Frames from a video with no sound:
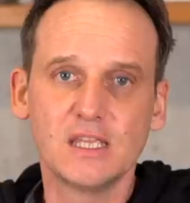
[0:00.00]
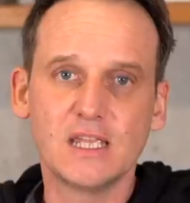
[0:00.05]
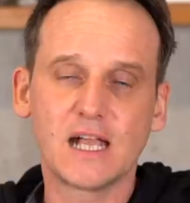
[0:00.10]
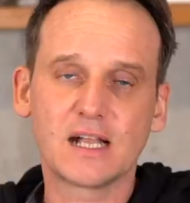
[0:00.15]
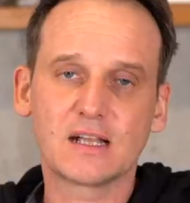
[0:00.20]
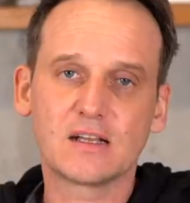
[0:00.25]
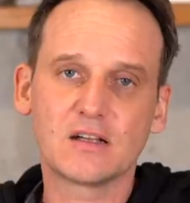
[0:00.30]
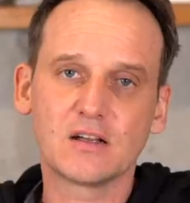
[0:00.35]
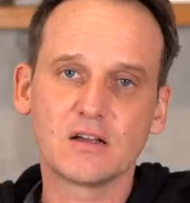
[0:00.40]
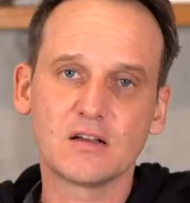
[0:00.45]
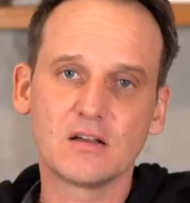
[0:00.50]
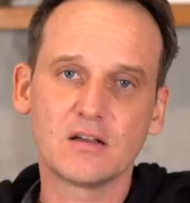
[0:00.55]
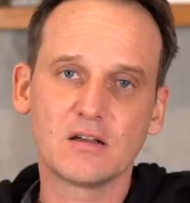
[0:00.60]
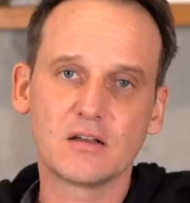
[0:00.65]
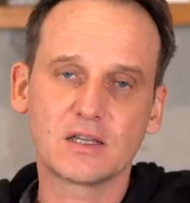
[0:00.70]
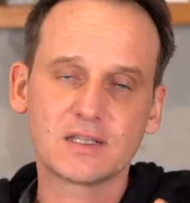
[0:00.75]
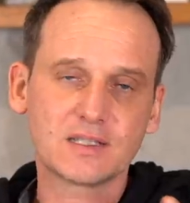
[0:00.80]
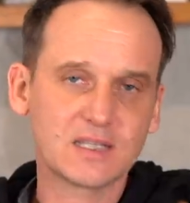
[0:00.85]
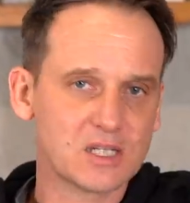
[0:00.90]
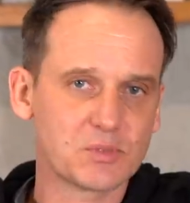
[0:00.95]
Jak e,
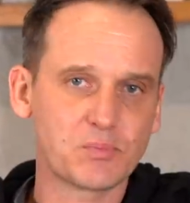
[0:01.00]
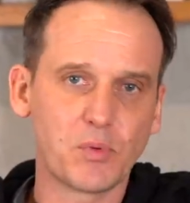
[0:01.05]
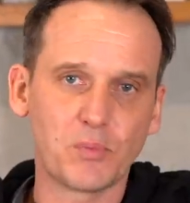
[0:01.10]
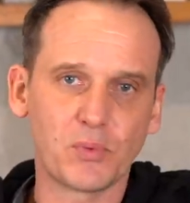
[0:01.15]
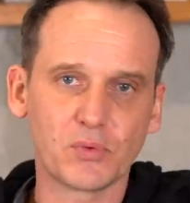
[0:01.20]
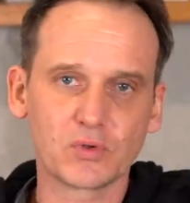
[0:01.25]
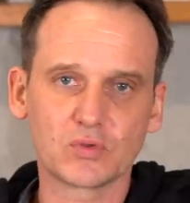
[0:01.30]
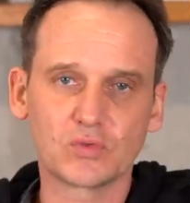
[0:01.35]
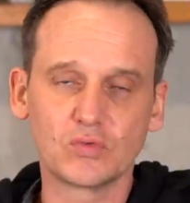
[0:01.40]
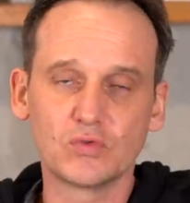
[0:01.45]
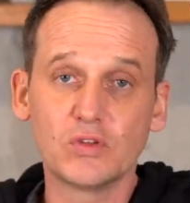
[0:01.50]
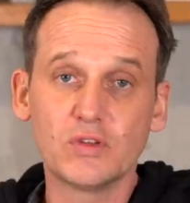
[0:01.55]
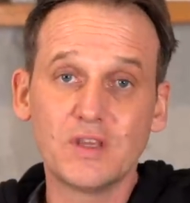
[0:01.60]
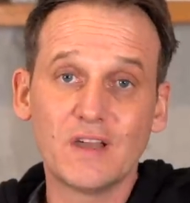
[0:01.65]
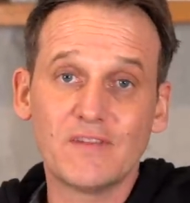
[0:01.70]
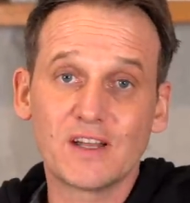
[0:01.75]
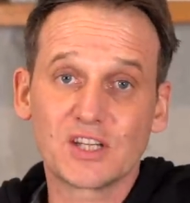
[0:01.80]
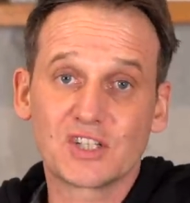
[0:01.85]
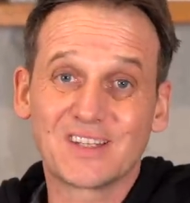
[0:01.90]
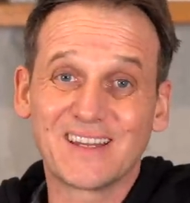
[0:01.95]
chcesz po prostu
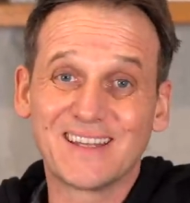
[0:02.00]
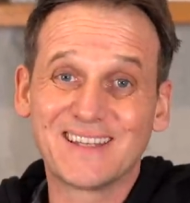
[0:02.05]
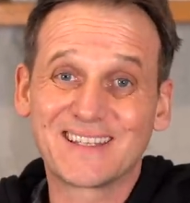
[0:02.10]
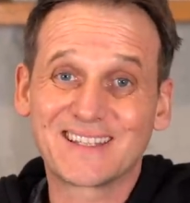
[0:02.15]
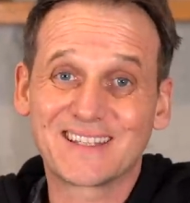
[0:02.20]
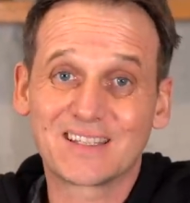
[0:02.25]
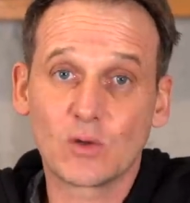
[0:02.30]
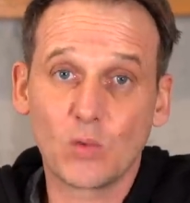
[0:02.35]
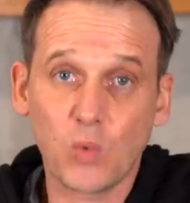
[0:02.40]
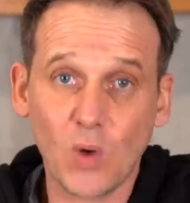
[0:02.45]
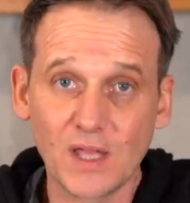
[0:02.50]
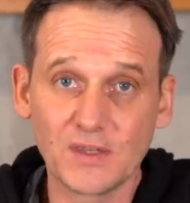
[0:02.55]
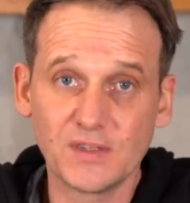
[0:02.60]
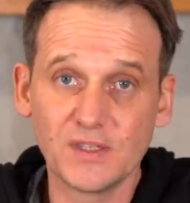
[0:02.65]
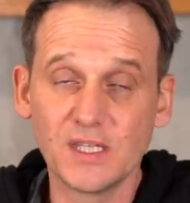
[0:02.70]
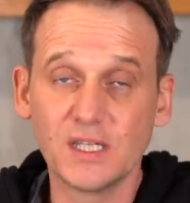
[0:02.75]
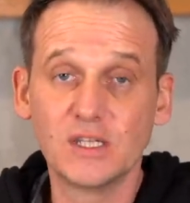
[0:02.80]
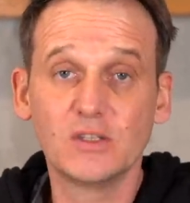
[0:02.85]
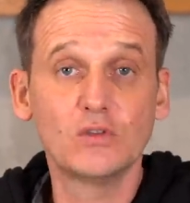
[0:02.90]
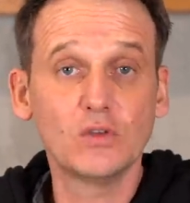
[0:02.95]
dodawać ten
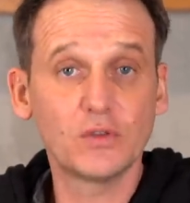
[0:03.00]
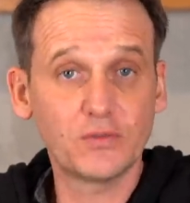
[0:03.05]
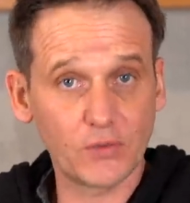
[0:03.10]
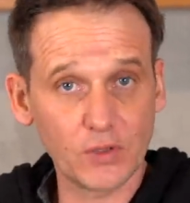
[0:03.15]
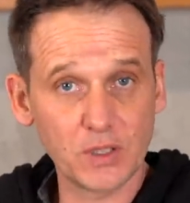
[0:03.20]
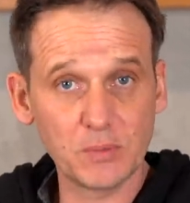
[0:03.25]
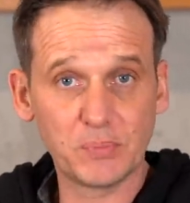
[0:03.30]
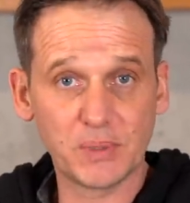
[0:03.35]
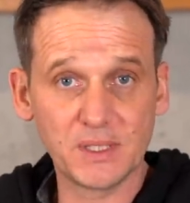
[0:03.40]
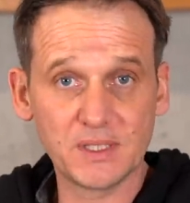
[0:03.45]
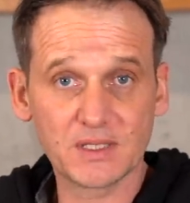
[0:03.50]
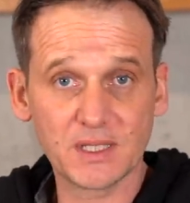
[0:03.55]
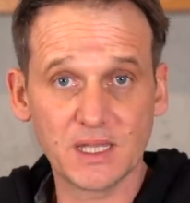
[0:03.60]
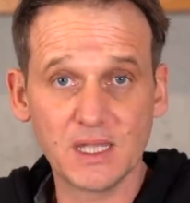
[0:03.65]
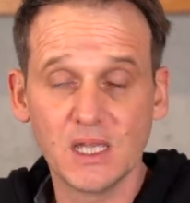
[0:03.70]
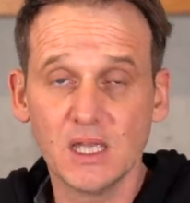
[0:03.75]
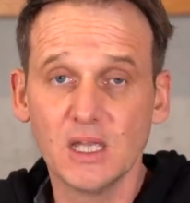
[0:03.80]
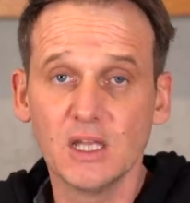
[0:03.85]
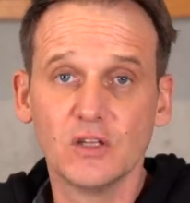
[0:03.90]
składnik do Twojej pizzy,